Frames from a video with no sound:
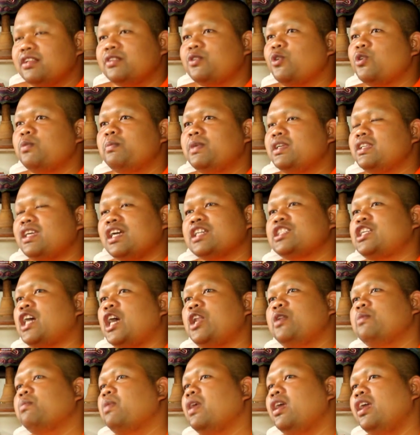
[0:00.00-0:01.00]
ทุนมาจากฉัน
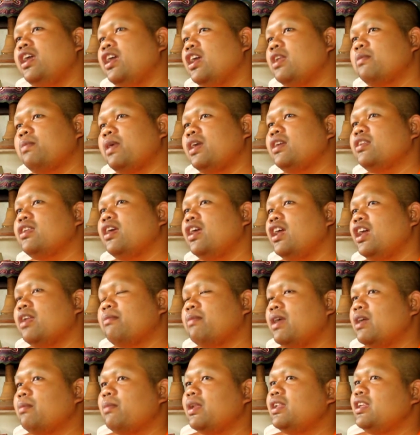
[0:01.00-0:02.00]
เพนไปเทศ
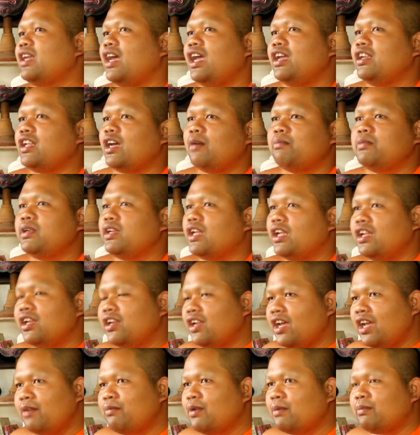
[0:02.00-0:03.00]
ไปบรรยายทำที่ไหน
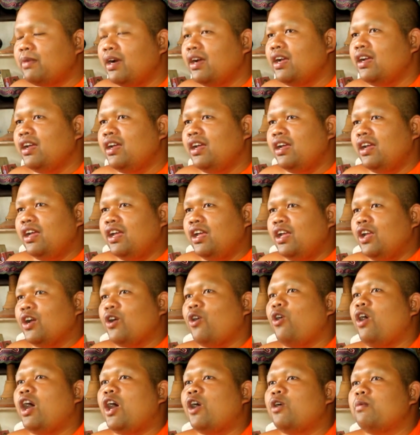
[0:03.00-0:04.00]
ได้มามา
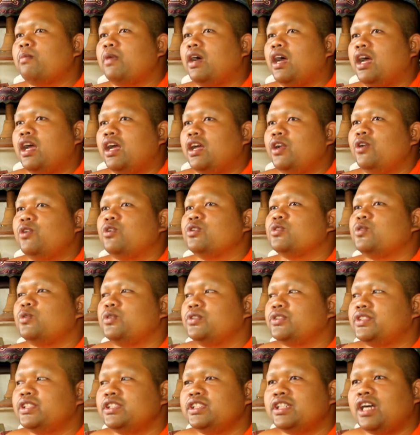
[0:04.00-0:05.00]
ก็เอามาลงทุน
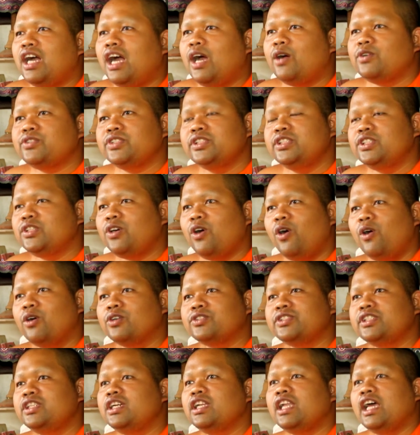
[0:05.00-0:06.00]
ซื้อข้าวซื้อของ
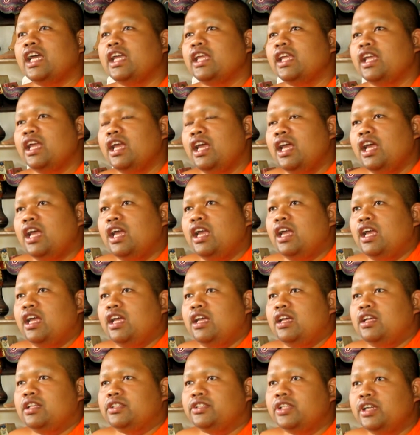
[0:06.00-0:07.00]
ซื้ออะไร
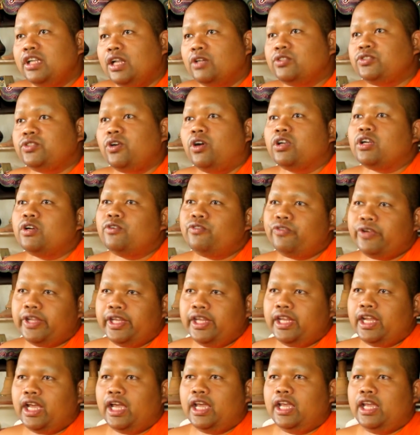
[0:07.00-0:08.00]
ซึ่งเราสอนก็ฟรี
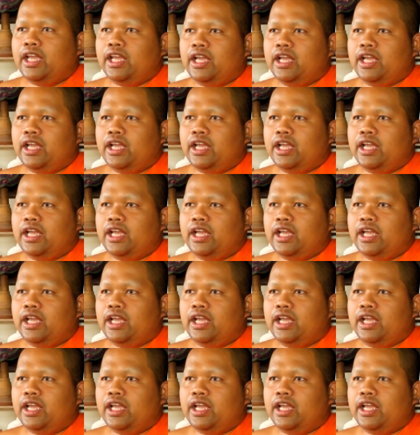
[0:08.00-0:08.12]
ไง